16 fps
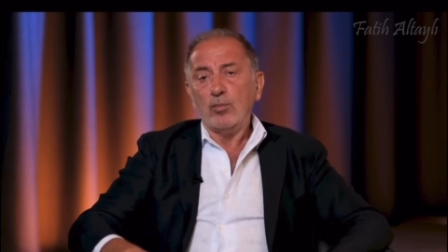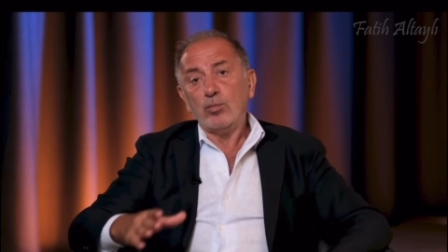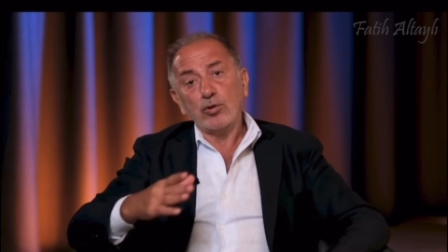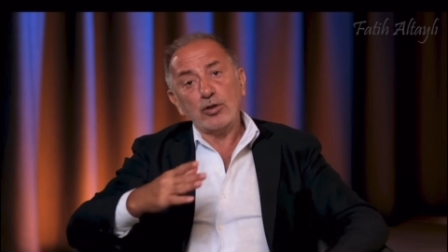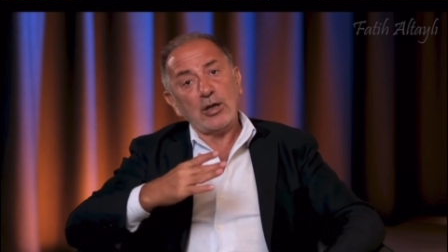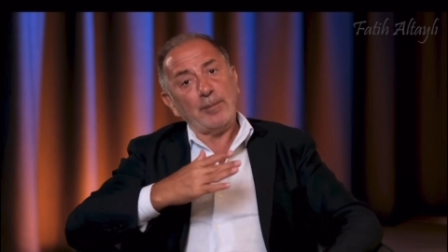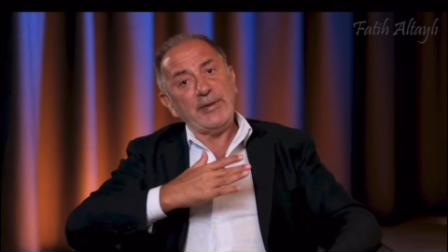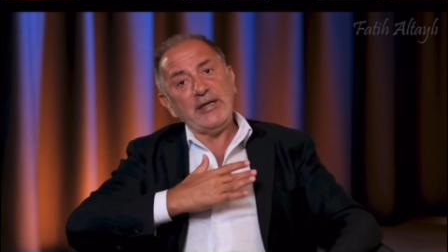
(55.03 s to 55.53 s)

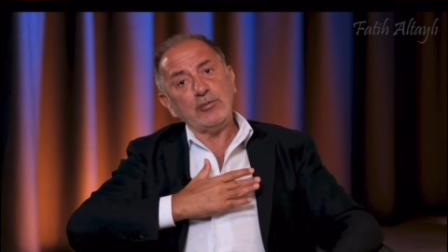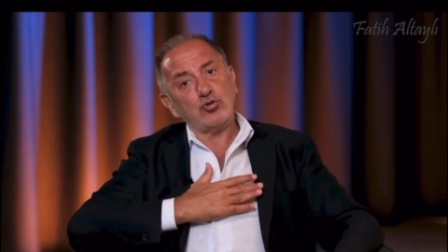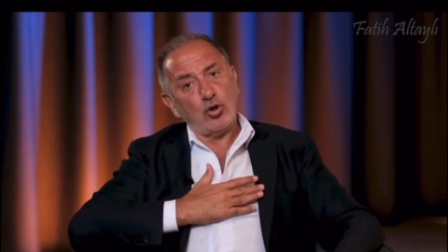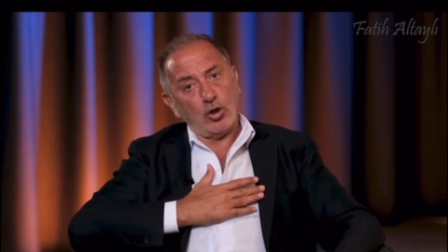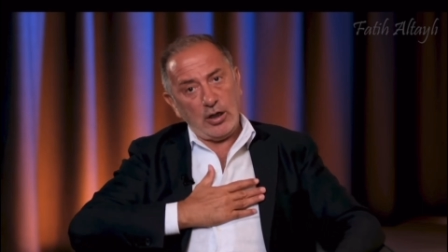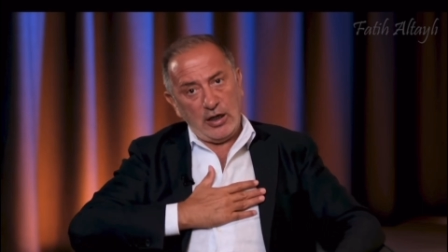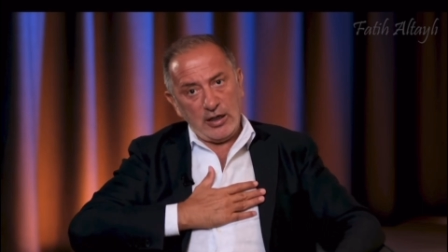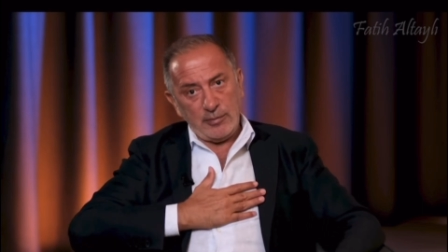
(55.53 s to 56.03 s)
Bu da benim
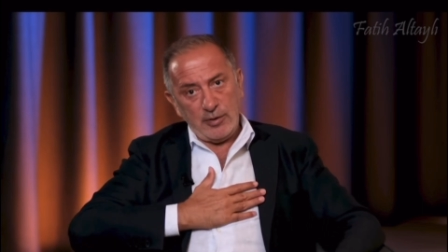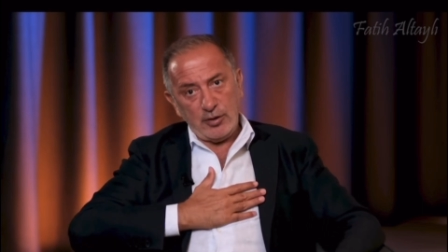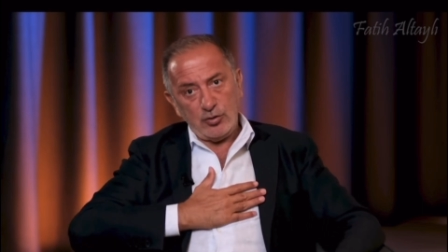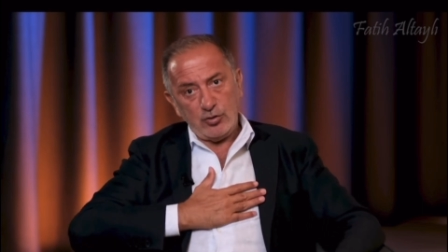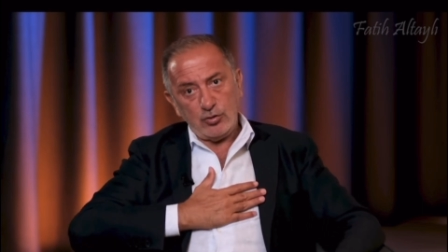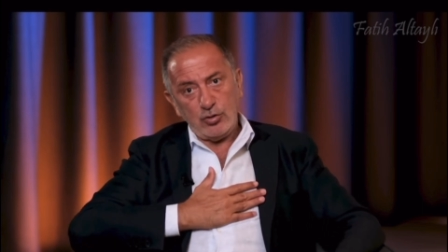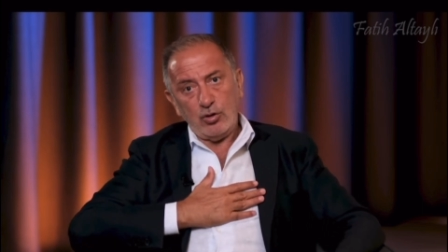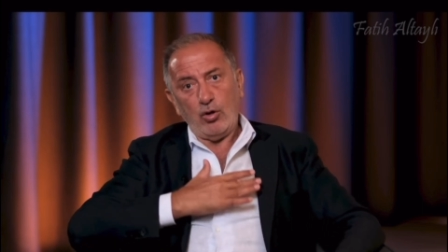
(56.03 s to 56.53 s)
çok ağrıma
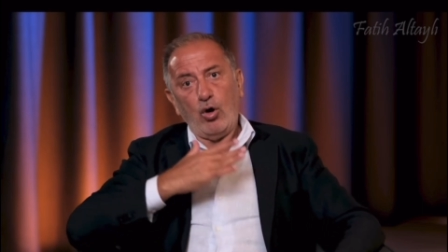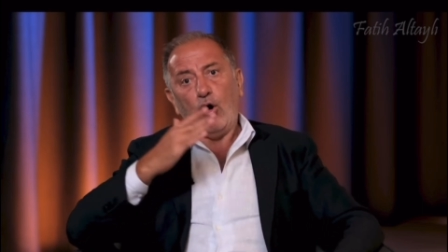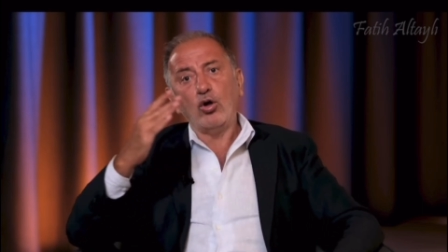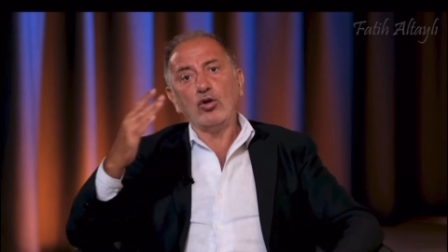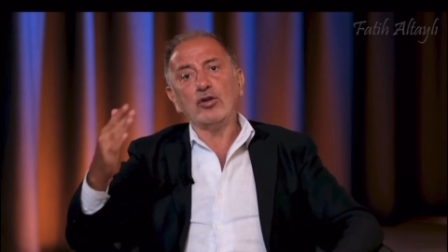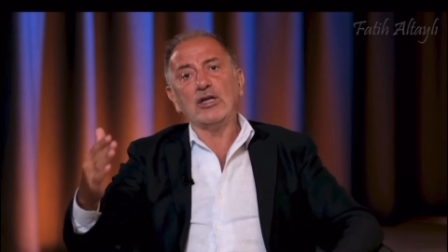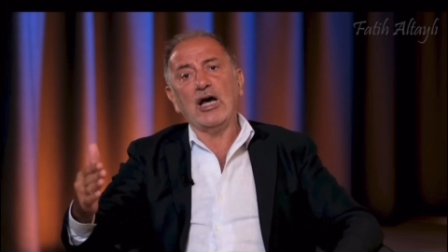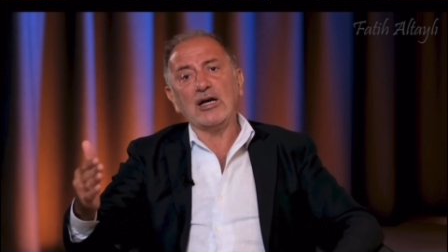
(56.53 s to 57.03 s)
gidiyor.
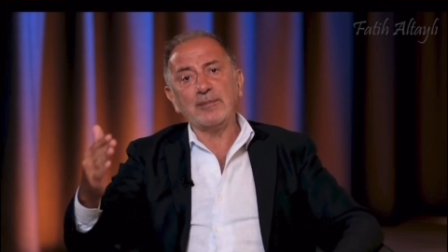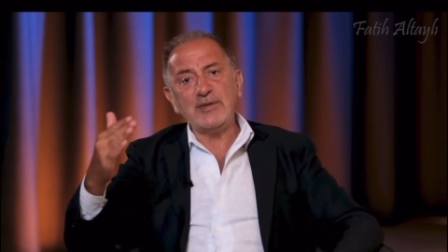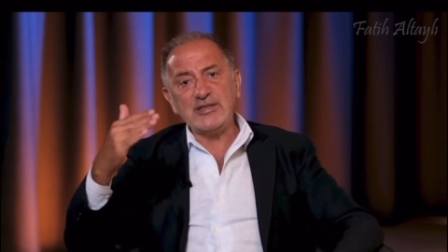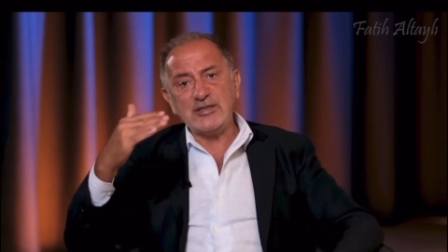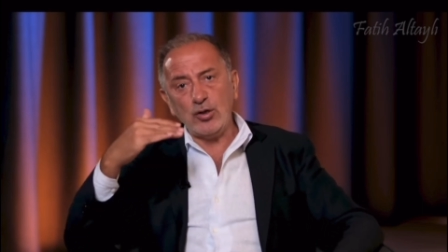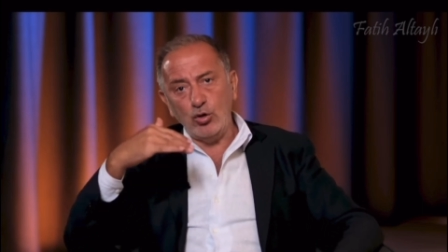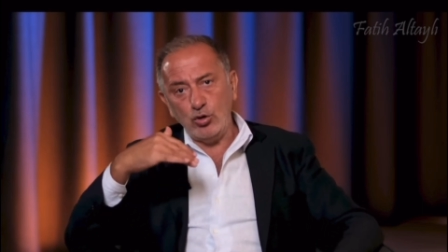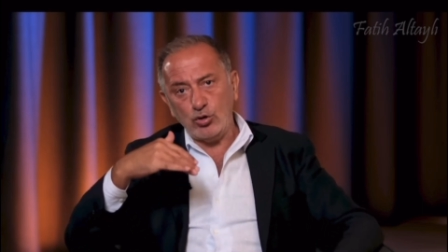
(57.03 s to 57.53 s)
Onlar
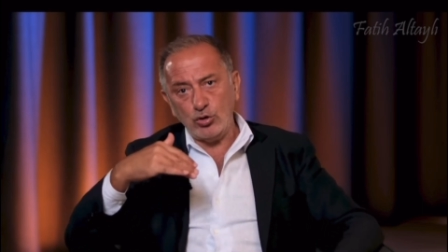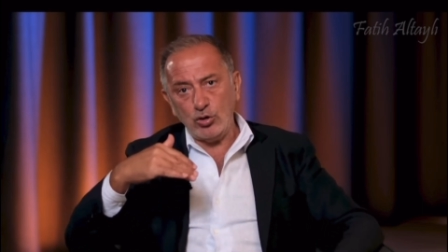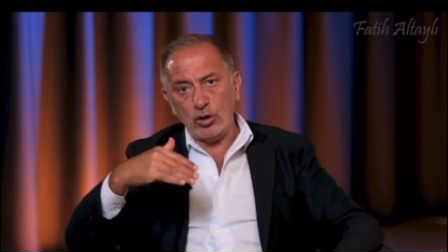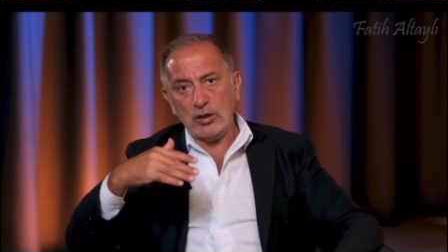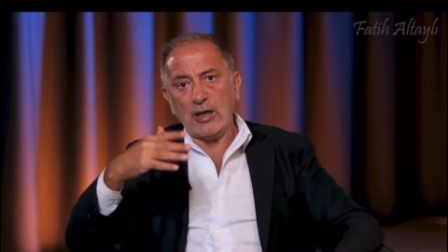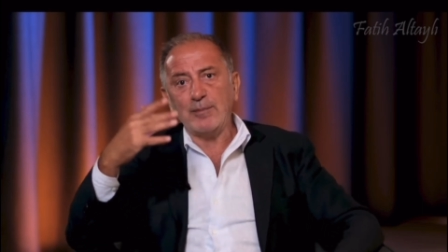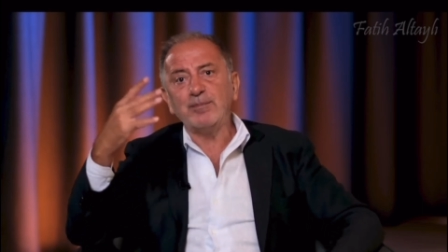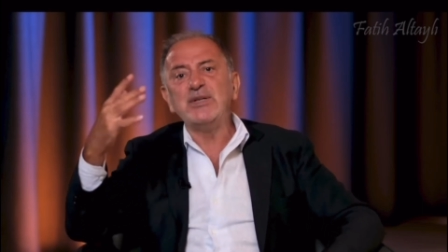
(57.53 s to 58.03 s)
bize
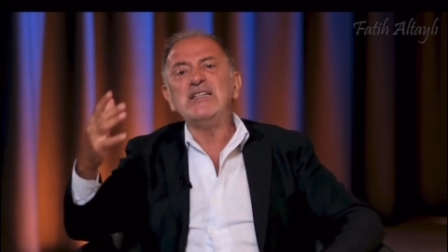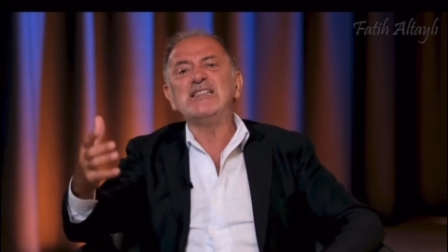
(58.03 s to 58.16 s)
öykünüyorlar.